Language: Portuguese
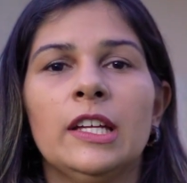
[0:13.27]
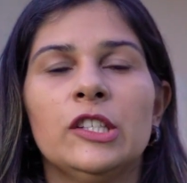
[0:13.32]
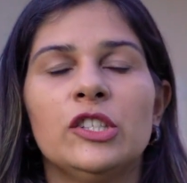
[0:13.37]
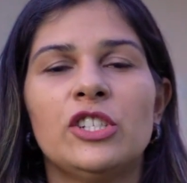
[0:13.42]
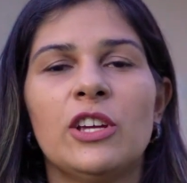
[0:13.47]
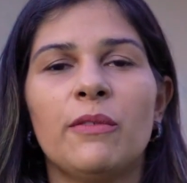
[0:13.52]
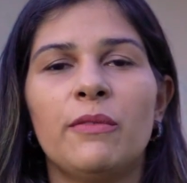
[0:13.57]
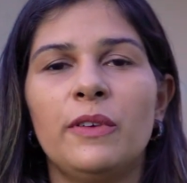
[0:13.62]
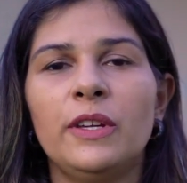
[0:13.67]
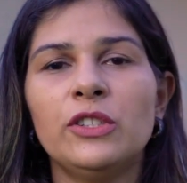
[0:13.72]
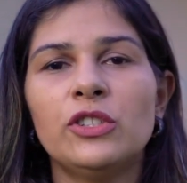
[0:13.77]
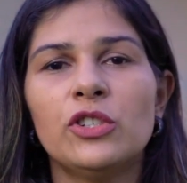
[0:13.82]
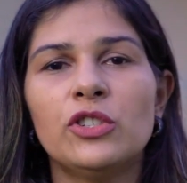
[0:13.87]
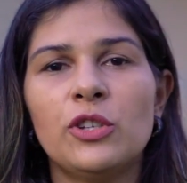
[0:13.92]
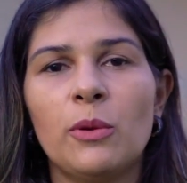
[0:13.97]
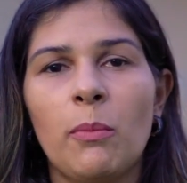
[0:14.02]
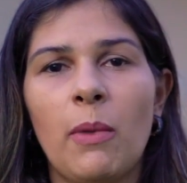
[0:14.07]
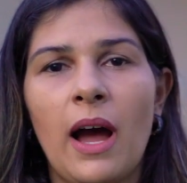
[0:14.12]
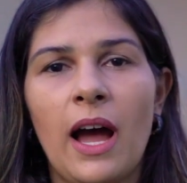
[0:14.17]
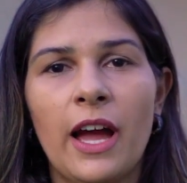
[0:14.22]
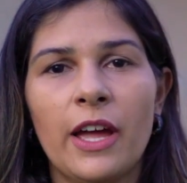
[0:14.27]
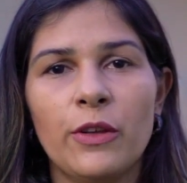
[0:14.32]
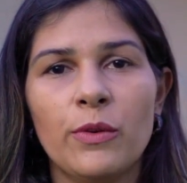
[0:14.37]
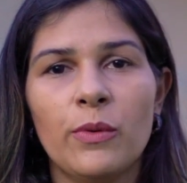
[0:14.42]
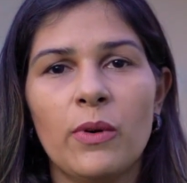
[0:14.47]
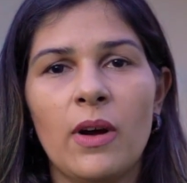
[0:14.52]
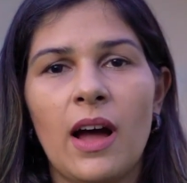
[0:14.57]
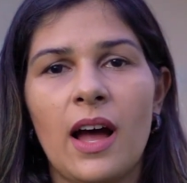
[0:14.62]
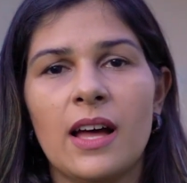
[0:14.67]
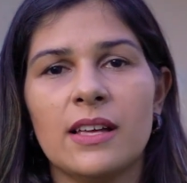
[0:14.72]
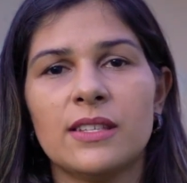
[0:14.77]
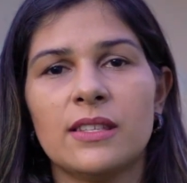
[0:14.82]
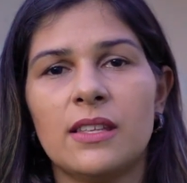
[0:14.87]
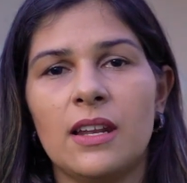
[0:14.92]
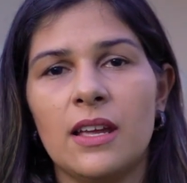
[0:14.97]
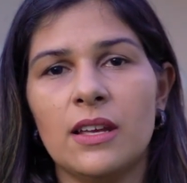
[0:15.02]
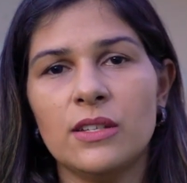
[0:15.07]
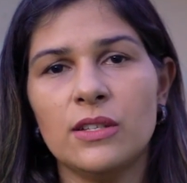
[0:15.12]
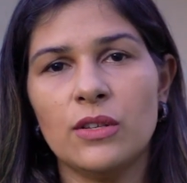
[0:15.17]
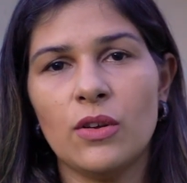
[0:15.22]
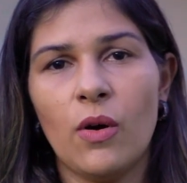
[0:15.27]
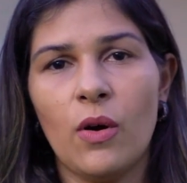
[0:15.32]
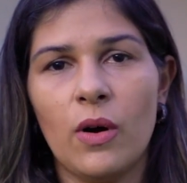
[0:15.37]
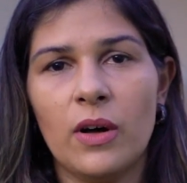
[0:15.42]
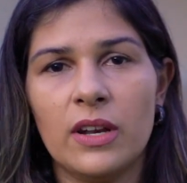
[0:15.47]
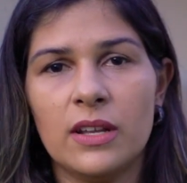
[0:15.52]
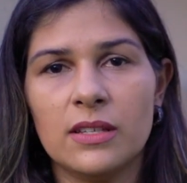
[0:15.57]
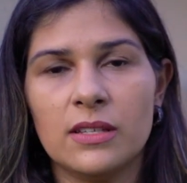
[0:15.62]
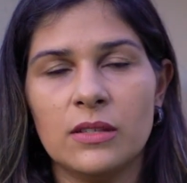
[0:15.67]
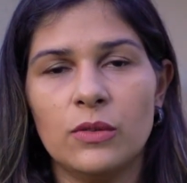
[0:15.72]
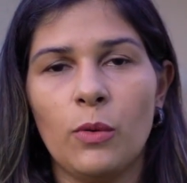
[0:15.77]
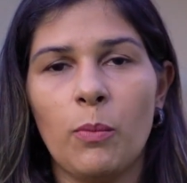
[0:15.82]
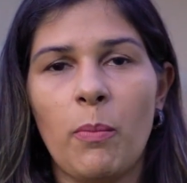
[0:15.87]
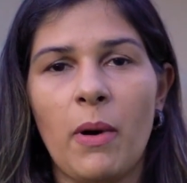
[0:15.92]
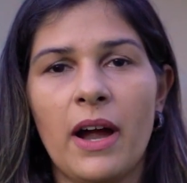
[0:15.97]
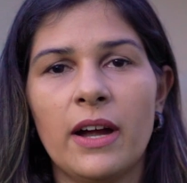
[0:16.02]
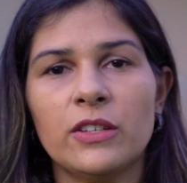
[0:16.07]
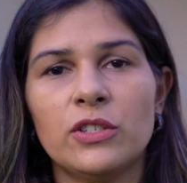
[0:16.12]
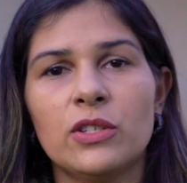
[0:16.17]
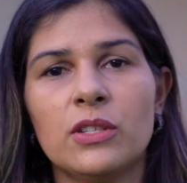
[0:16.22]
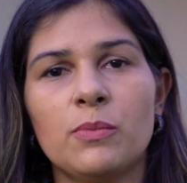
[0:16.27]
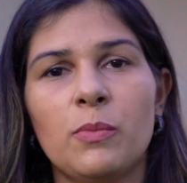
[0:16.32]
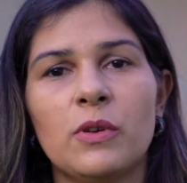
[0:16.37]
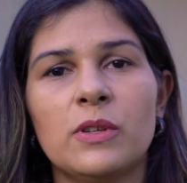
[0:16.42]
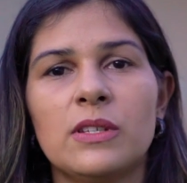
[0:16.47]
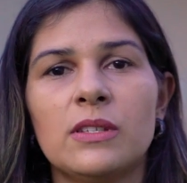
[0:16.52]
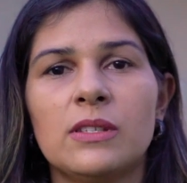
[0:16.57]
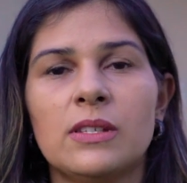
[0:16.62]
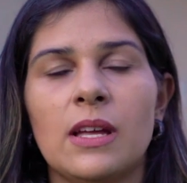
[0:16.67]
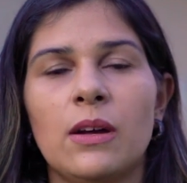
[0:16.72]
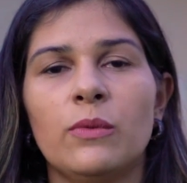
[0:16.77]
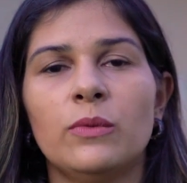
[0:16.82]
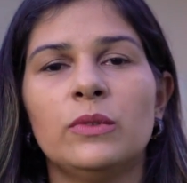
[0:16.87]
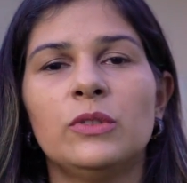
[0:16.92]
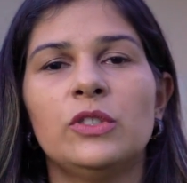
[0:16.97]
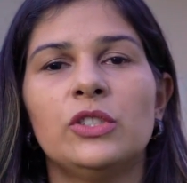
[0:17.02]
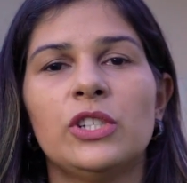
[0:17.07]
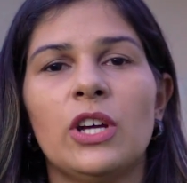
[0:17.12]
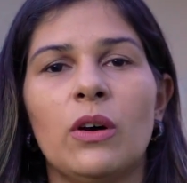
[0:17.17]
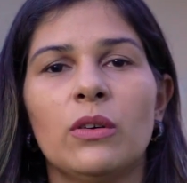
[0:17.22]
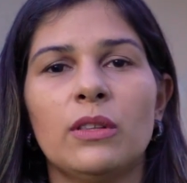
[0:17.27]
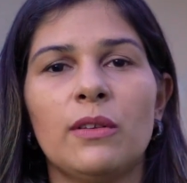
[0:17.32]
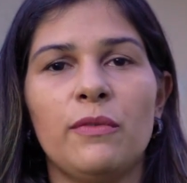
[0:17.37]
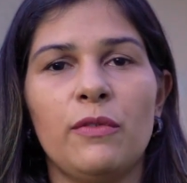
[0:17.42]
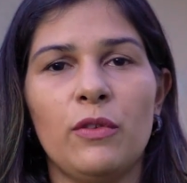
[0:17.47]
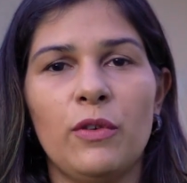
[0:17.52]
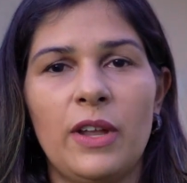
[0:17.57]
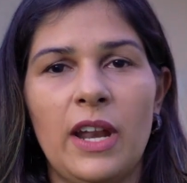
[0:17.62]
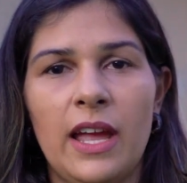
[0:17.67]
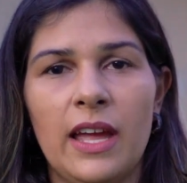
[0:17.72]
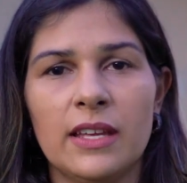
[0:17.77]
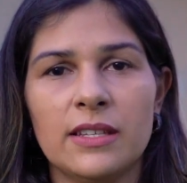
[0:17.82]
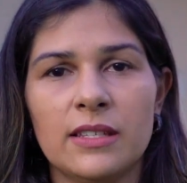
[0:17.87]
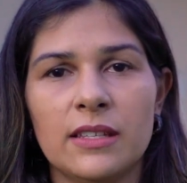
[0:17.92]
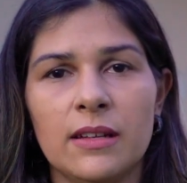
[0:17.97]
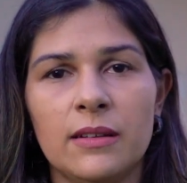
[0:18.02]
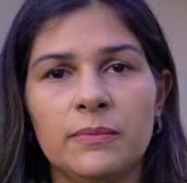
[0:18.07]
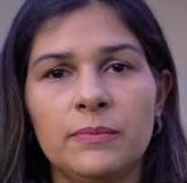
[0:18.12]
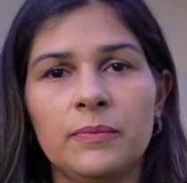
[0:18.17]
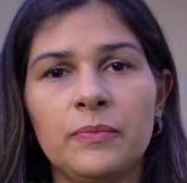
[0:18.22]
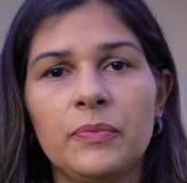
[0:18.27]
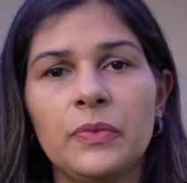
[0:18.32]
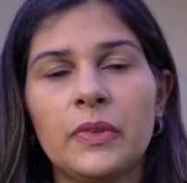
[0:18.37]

dia 20 de maio, às 13 horas, no Parque de Exposição de Alta Floresta,